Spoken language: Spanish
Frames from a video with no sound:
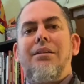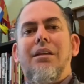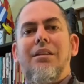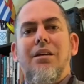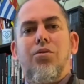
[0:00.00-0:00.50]

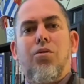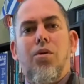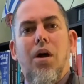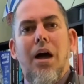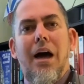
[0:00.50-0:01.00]
este
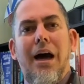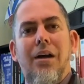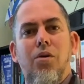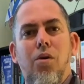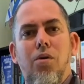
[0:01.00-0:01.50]
texto
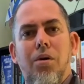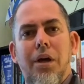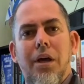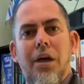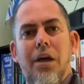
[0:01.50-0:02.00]
algo
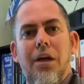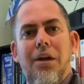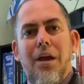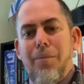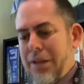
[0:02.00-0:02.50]
eh,
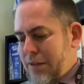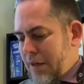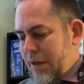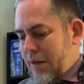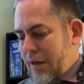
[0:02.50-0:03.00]

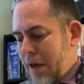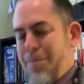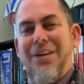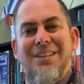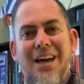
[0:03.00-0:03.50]
realmente
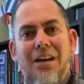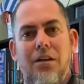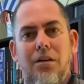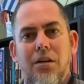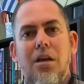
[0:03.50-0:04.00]

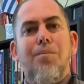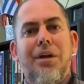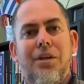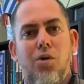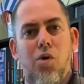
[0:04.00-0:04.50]
especial y
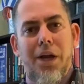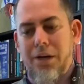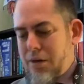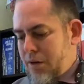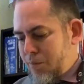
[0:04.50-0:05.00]

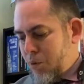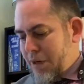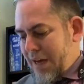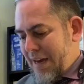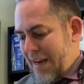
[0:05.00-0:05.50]
particular,
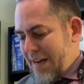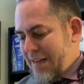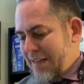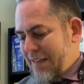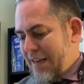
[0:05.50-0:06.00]
porque el
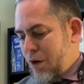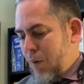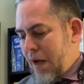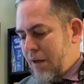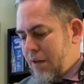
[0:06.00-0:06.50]
ángel de
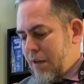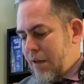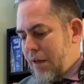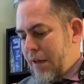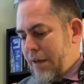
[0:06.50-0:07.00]
Jehová
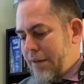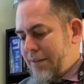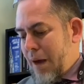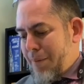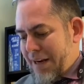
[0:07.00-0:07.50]
eh,
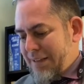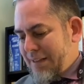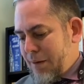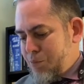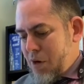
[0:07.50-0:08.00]
se
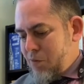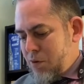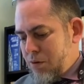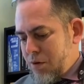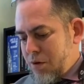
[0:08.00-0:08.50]
aparece al
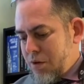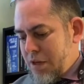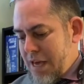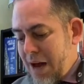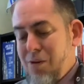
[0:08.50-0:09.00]
pueblo
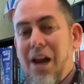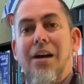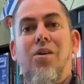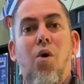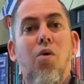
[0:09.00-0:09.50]
y
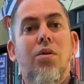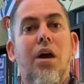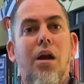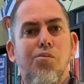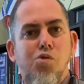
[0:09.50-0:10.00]
habla con
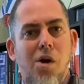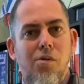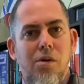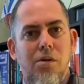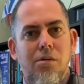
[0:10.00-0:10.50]
el
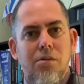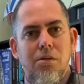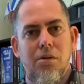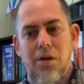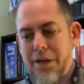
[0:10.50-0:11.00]
pueblo.
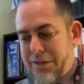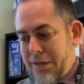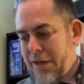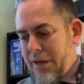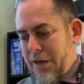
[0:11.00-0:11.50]

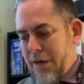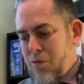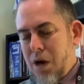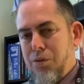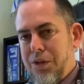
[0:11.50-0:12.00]
Así que es
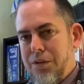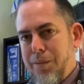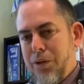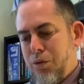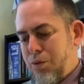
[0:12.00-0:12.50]
un
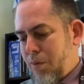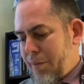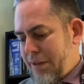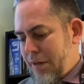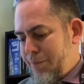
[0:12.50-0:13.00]
acontecimiento
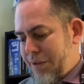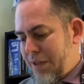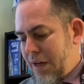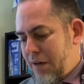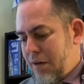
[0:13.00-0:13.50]
sumamente
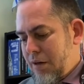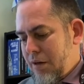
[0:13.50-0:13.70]
especial.